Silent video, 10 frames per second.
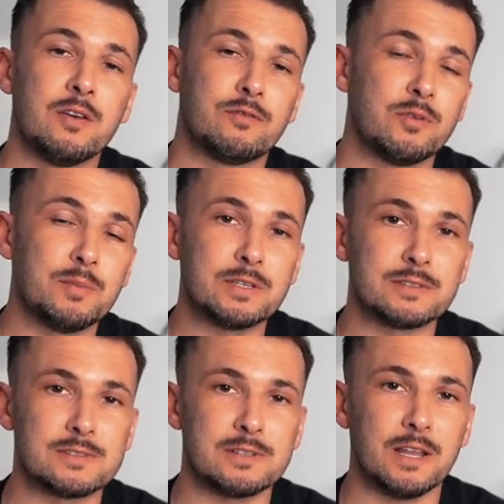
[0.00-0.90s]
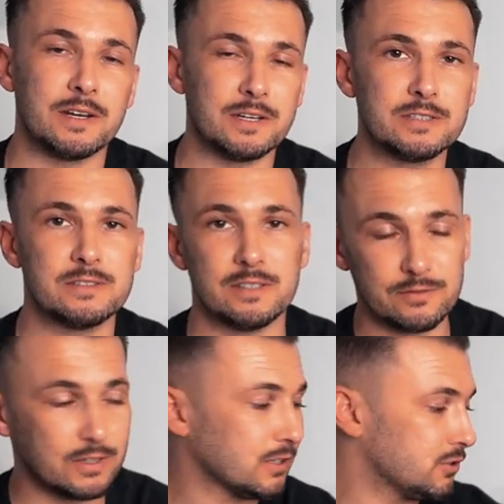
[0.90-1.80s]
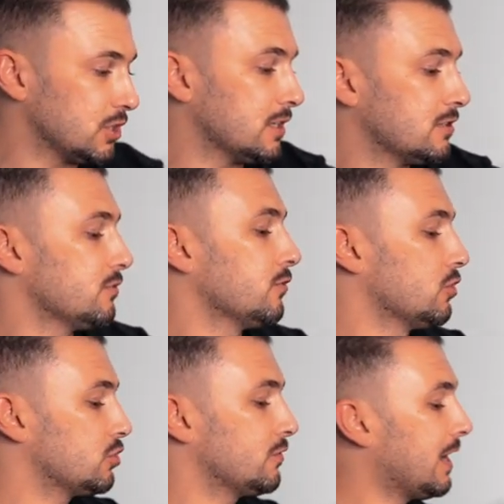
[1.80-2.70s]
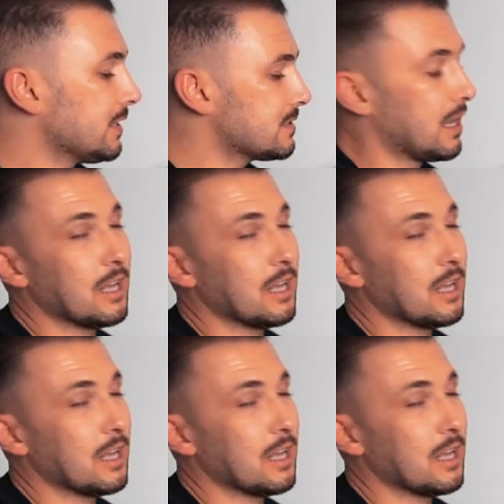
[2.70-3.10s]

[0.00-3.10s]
Für mich ist es leider nichts, deswegen schicke ich sowohl schwarz